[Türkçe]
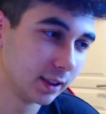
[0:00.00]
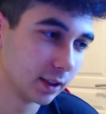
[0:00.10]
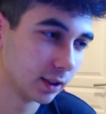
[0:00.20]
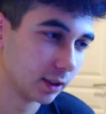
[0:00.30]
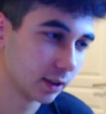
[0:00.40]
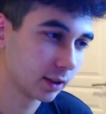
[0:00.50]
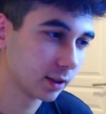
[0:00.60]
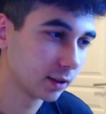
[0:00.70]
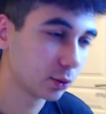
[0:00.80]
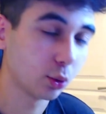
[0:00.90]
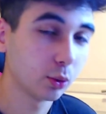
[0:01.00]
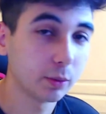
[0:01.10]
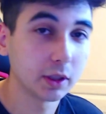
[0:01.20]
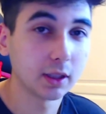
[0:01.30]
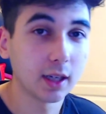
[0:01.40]
indirilir?
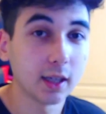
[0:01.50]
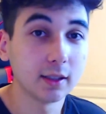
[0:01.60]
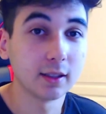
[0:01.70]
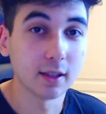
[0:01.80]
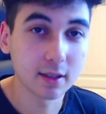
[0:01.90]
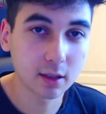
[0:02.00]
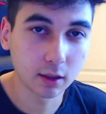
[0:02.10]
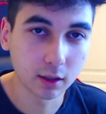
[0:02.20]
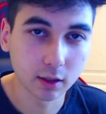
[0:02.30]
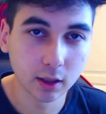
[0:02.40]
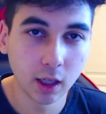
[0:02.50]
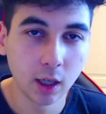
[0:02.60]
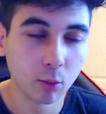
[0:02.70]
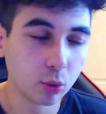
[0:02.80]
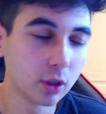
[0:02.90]
Soundpad'in ayarları nasıldır?
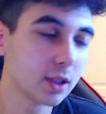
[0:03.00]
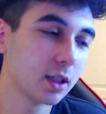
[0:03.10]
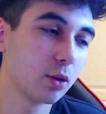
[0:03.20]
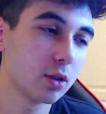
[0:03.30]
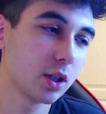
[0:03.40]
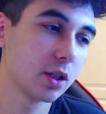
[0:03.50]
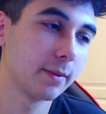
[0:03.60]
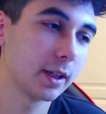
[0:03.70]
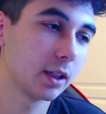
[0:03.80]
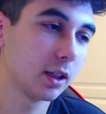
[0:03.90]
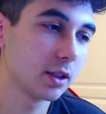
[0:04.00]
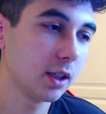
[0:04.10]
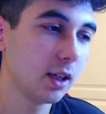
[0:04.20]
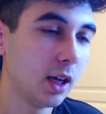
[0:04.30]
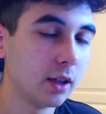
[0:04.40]
Bunları size göstereceğim
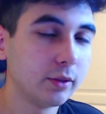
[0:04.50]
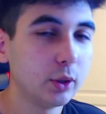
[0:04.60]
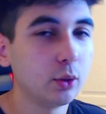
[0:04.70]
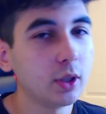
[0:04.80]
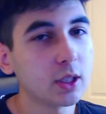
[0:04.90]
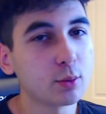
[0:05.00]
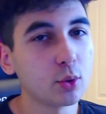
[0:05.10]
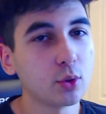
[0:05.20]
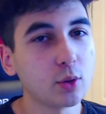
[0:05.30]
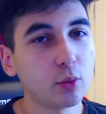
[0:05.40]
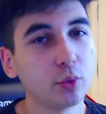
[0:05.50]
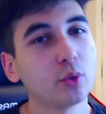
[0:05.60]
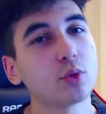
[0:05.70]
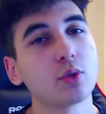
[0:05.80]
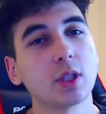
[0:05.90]
arkadaşlar. Video geçmeden önce bu video
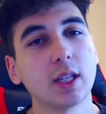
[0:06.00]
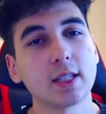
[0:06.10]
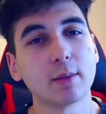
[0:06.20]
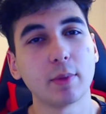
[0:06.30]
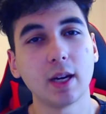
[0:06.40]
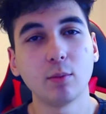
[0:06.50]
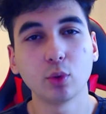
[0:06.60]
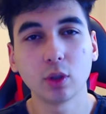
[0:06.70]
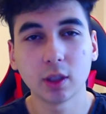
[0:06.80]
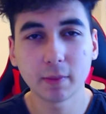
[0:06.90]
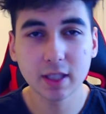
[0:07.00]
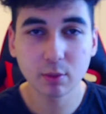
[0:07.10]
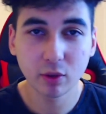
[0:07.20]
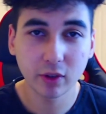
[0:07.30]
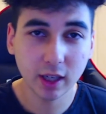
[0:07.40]
hoşunuza giderse beğen butonuna
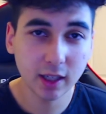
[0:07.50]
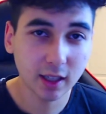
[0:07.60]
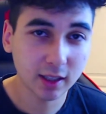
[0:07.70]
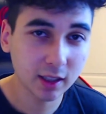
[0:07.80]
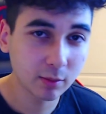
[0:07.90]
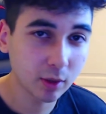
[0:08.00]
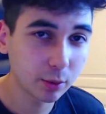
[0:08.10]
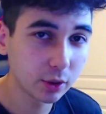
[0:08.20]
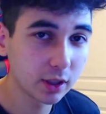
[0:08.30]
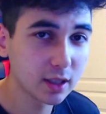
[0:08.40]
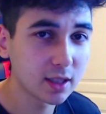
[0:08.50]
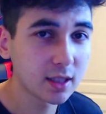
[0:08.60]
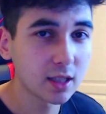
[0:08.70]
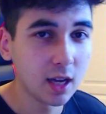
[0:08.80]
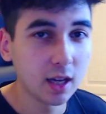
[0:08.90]
basmayı ve hala kanalıma abone
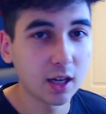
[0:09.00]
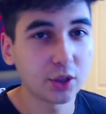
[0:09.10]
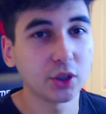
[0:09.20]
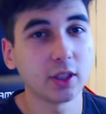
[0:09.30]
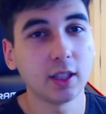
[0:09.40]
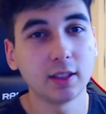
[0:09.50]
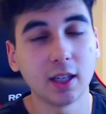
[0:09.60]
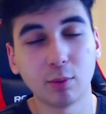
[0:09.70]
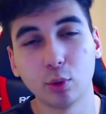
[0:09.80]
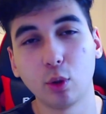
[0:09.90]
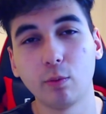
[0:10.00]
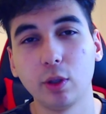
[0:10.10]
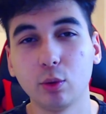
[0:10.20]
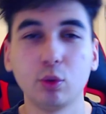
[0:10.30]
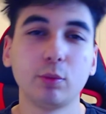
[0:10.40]
değilseniz aşağıdan abone
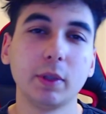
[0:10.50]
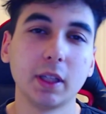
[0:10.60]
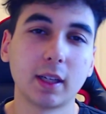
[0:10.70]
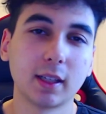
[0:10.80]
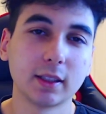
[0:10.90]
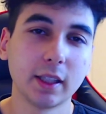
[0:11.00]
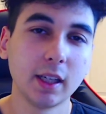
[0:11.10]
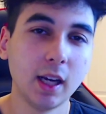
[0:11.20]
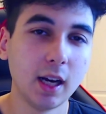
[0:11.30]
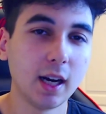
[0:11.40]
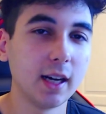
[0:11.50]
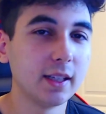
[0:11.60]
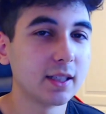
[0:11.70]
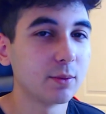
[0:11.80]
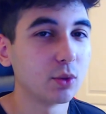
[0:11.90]
olmayı unutmayın arkadaşlar.
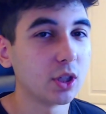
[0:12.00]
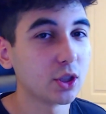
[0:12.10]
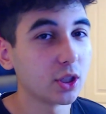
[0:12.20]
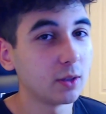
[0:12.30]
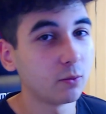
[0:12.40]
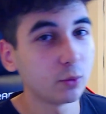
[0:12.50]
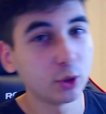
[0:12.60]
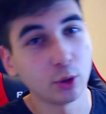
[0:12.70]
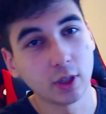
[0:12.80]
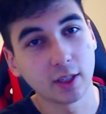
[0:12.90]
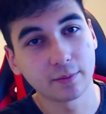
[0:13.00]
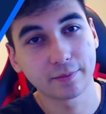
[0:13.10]
Haydi şimdi geçelim videoya.